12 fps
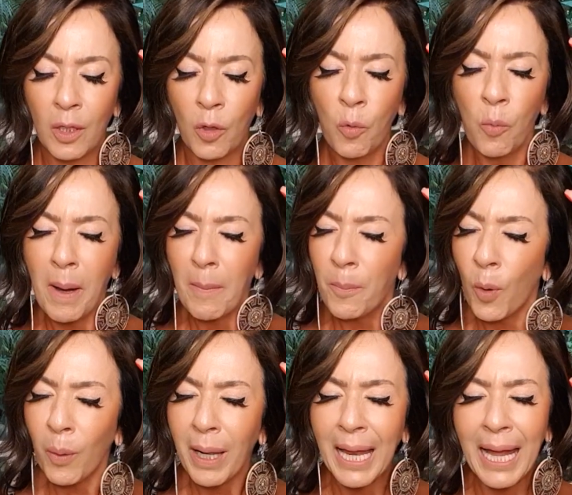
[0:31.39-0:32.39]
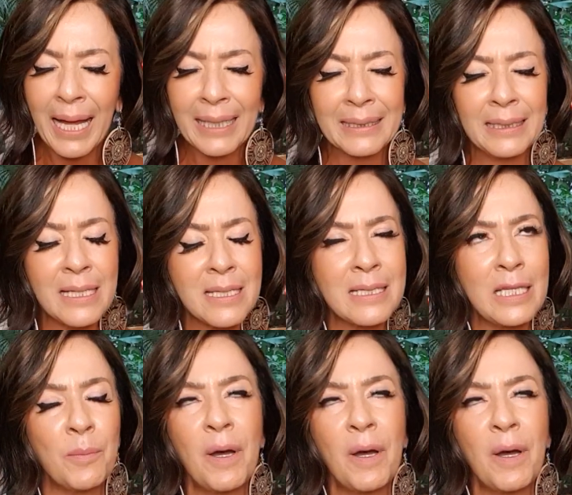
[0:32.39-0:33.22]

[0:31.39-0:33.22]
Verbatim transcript: uma bolada, assim,